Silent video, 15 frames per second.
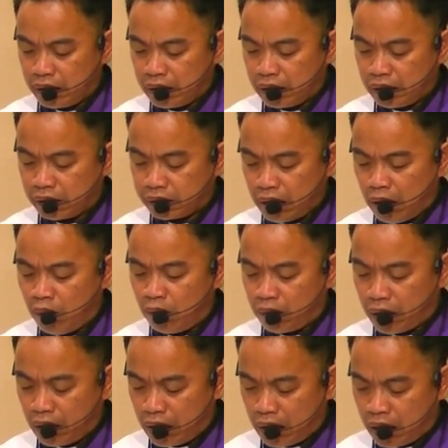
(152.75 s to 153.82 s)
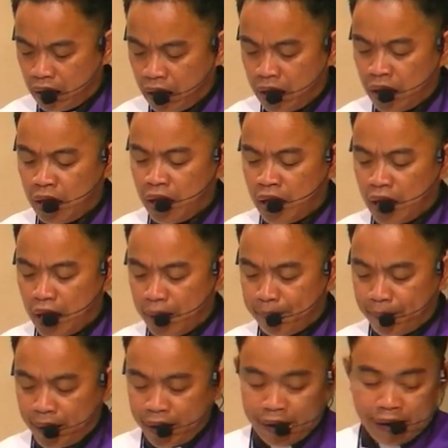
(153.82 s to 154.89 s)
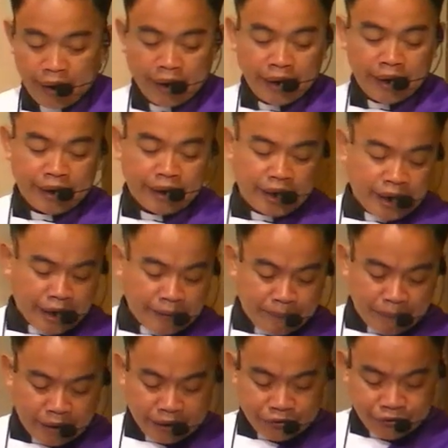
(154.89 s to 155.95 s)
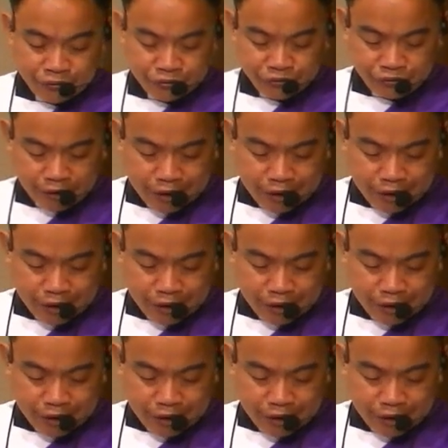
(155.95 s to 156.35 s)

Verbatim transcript: Tao ka lang apan nagpaka-Dios ka.